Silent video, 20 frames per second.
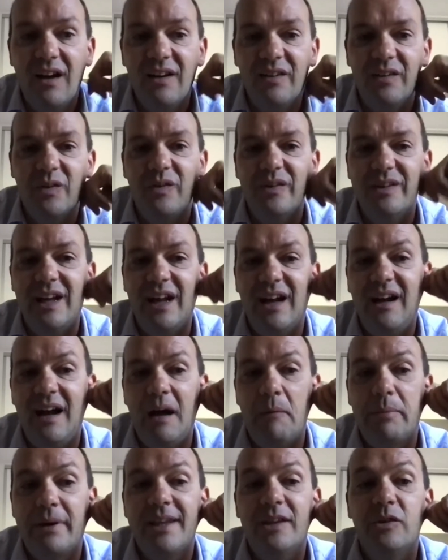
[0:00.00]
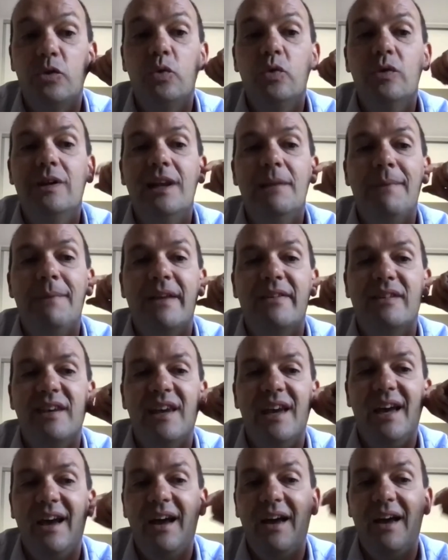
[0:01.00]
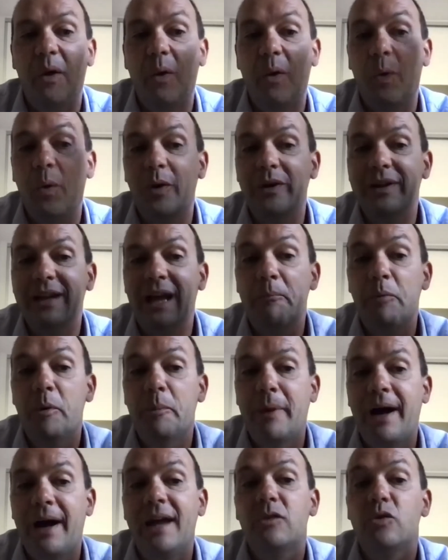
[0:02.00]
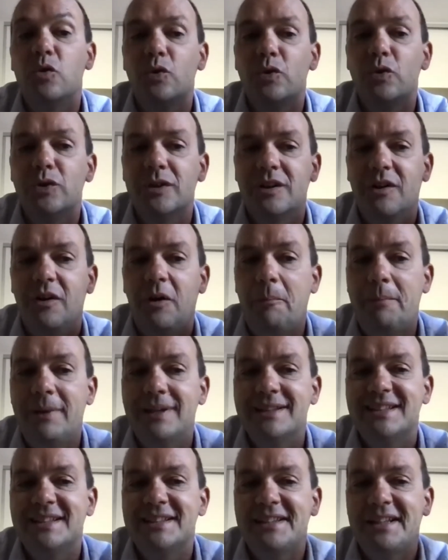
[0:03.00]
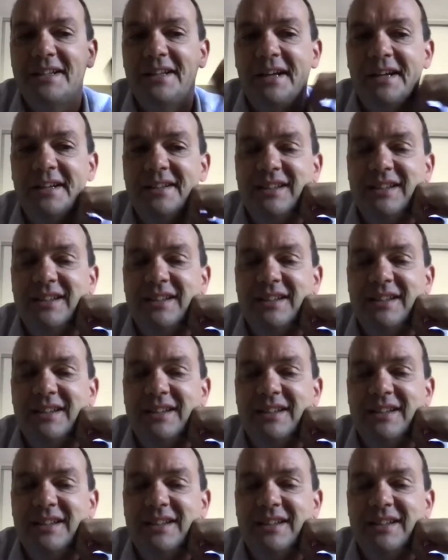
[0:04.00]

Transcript: Donc, on a appris toutes les matières et on connaît à peu près tout quand on passe l'internat.